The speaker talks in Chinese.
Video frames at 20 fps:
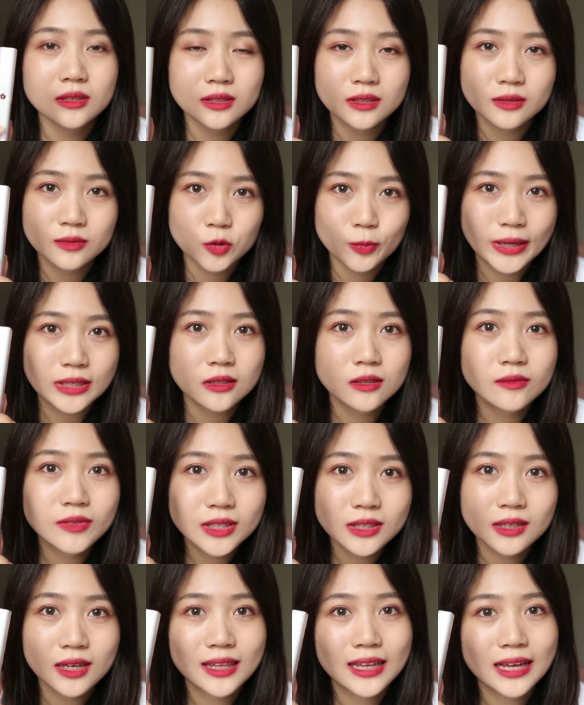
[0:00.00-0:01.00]
就把这个问题
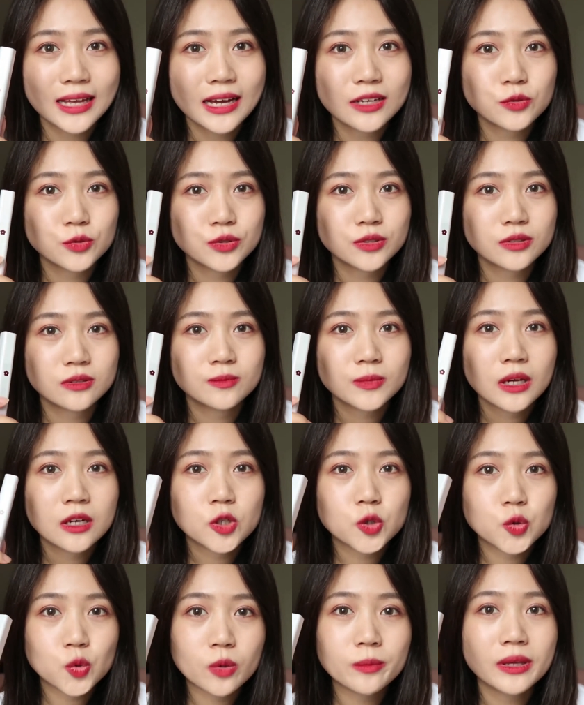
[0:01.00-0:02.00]
给大家就是
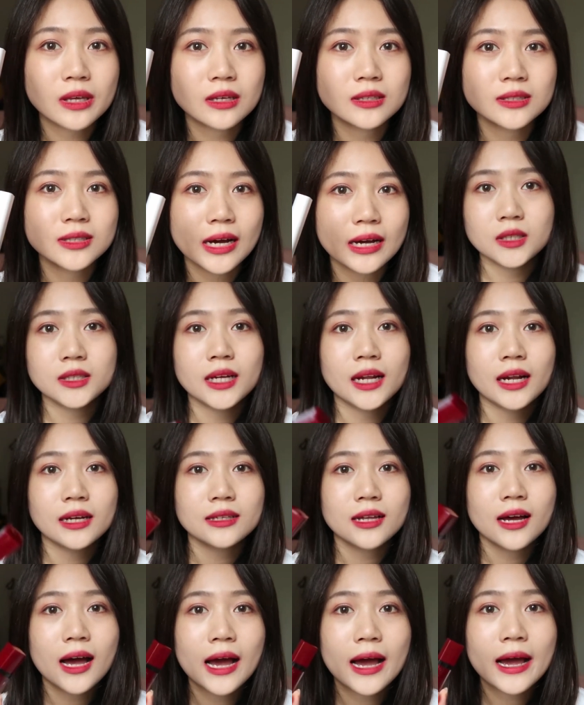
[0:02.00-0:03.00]
说明一下。接下来
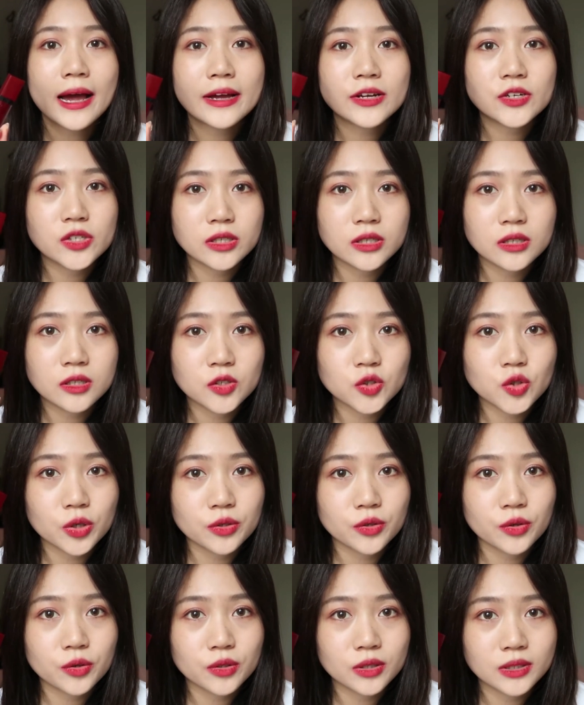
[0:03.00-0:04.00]
呢还是一个
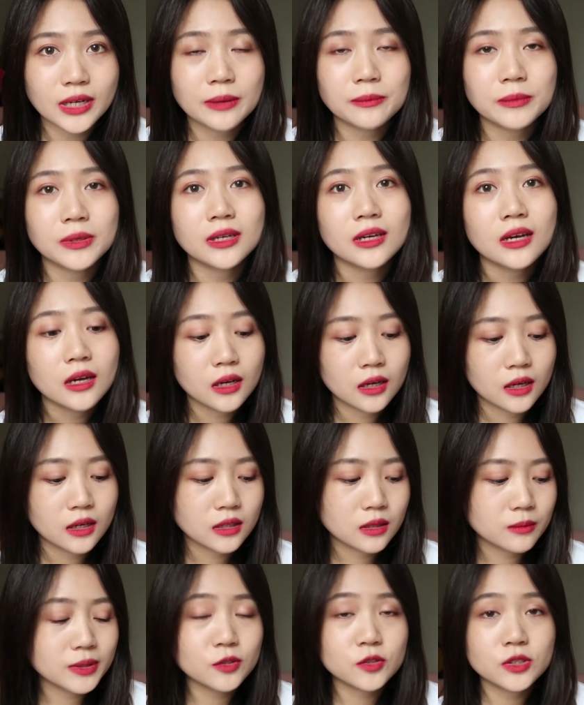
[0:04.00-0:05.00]
唇釉的产品，
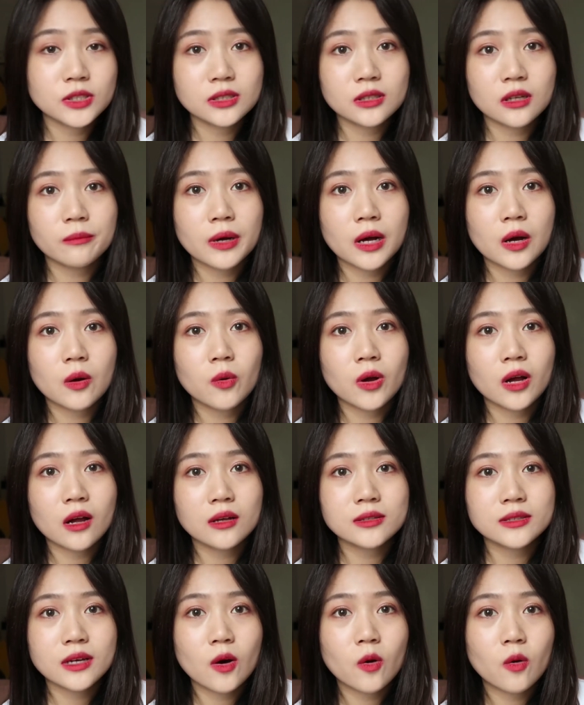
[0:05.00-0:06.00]
你们有记得吗？我刚
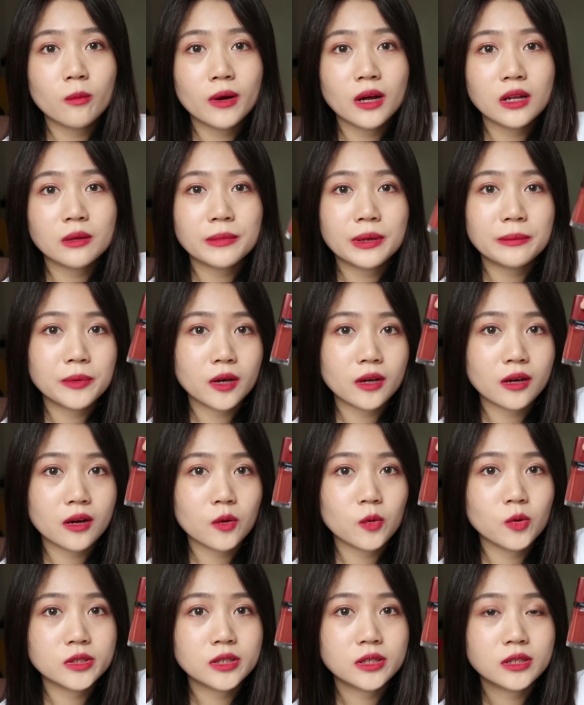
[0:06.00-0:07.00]
刚在红榜里面表
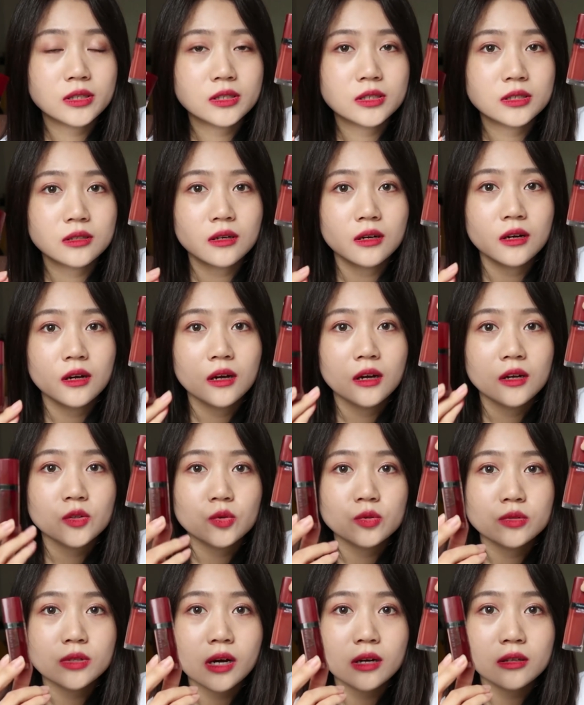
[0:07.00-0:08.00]
扬过这一支。
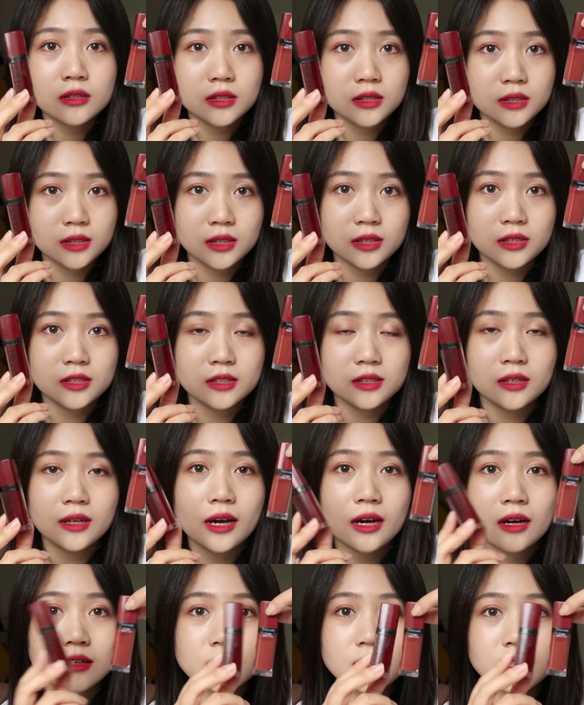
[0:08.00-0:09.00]
吐槽的是这一支，
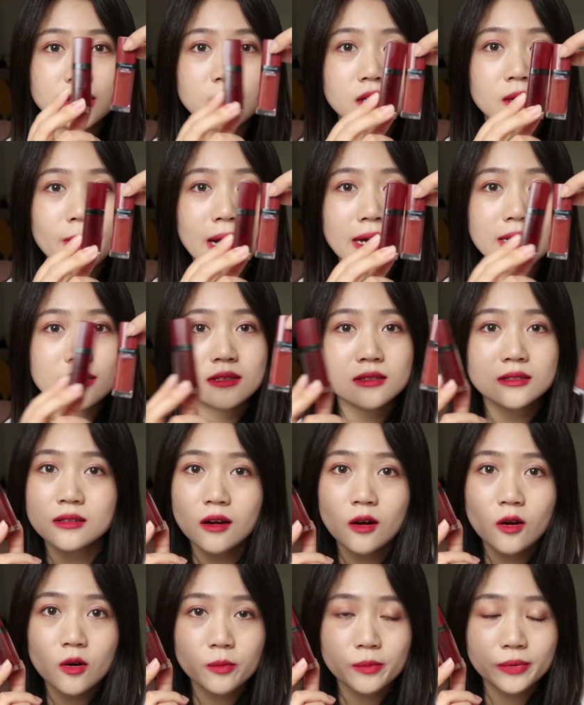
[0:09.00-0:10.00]
两个是一个牌子，
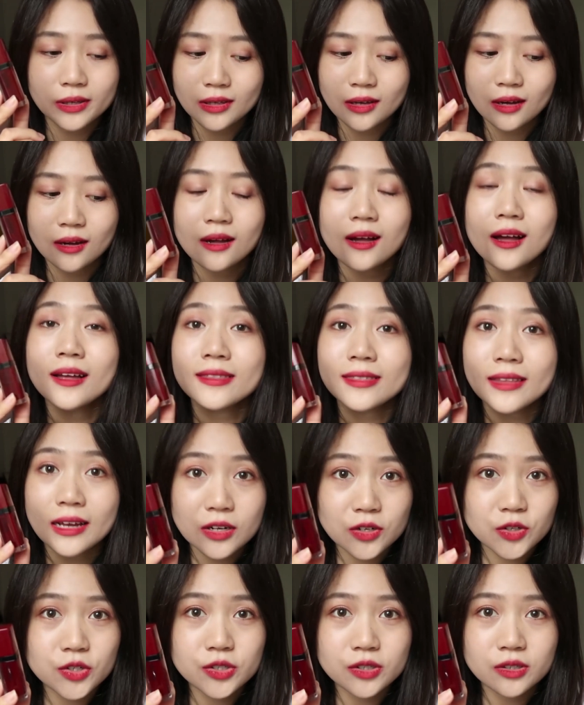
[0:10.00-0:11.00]
色号不一样，
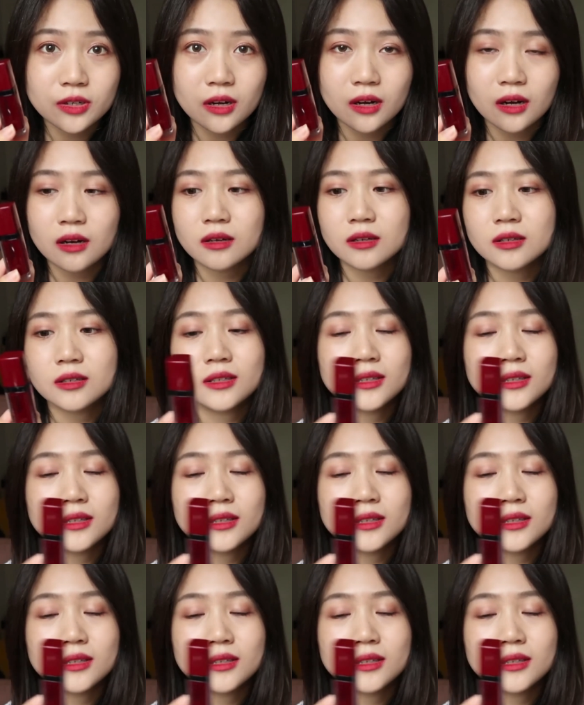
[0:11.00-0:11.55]
但是哈，